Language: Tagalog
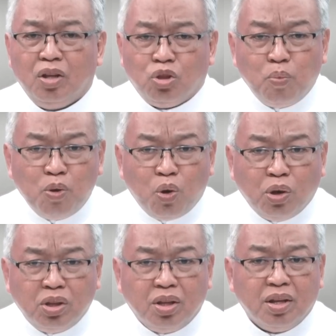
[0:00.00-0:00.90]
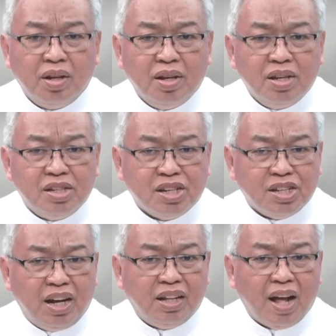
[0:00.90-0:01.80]
Tumugon sa
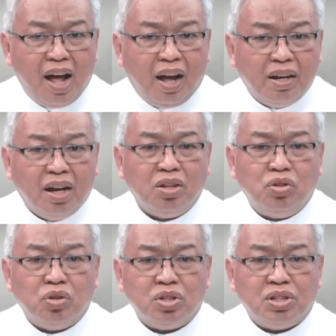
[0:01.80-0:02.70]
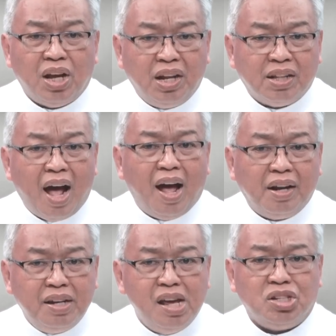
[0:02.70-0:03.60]
salita ng Diyos, salita
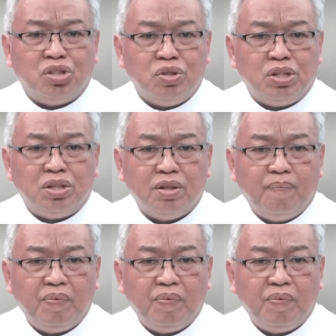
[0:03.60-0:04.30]
ni Jesus.